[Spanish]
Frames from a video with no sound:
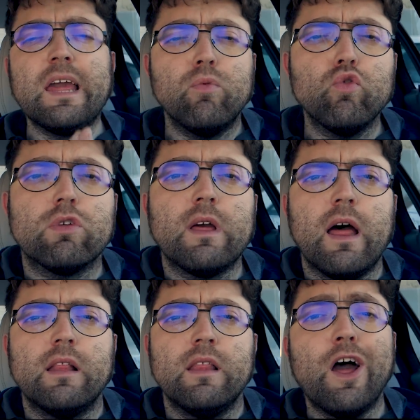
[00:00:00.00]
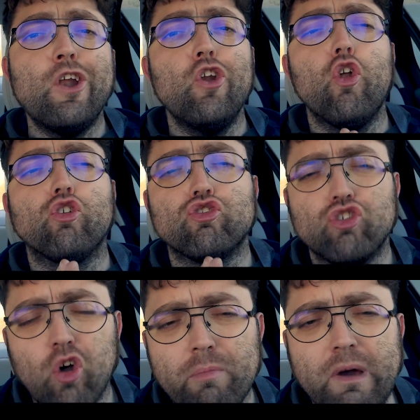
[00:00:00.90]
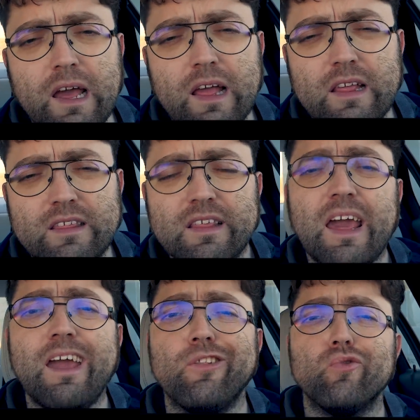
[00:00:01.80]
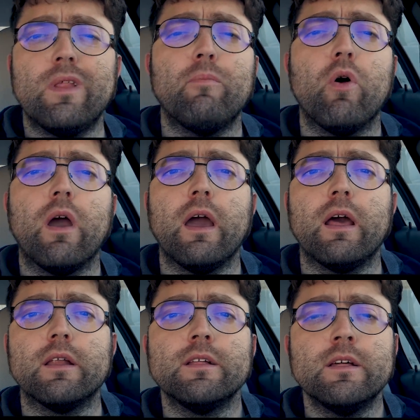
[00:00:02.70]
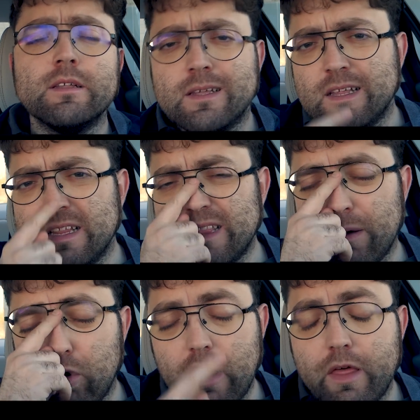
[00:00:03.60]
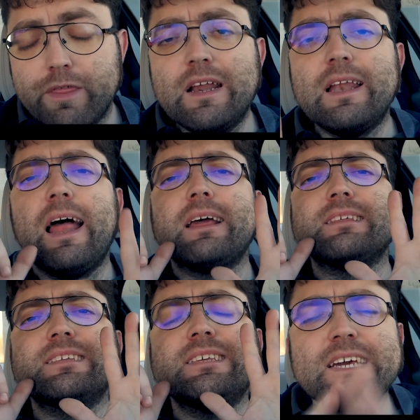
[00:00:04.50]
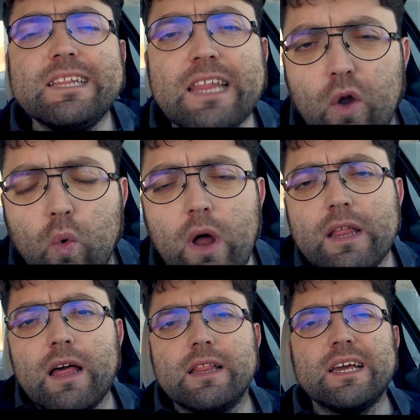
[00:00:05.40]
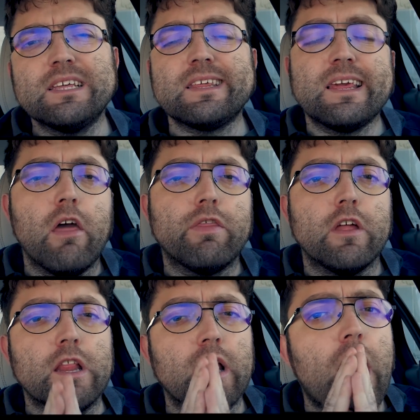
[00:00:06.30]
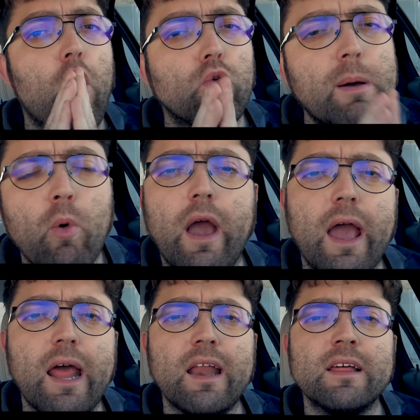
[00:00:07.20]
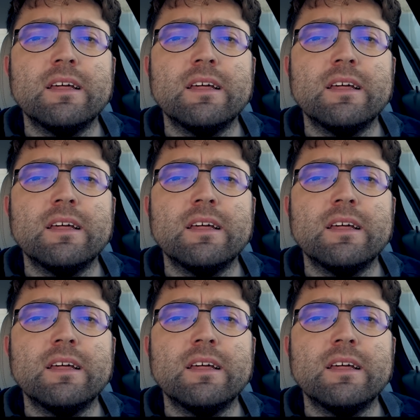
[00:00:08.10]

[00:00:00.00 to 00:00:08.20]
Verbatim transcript: ¿Qué buscan los hombres en una mujer? Te voy a decir las 7 cualidades que hacen a una mujer